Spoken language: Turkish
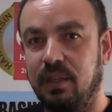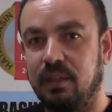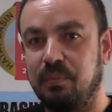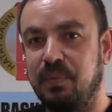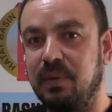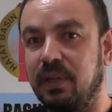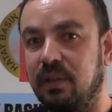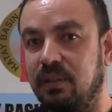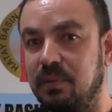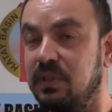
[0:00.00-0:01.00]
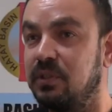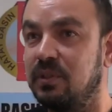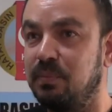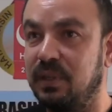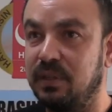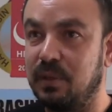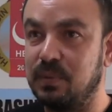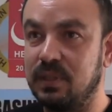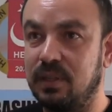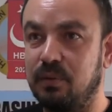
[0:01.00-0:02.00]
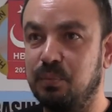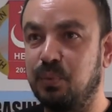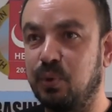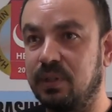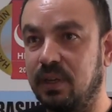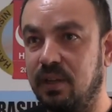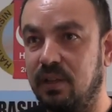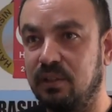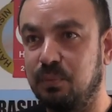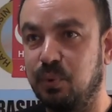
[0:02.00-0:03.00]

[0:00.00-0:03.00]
Memleketimiz için bir nebze burada kaldık.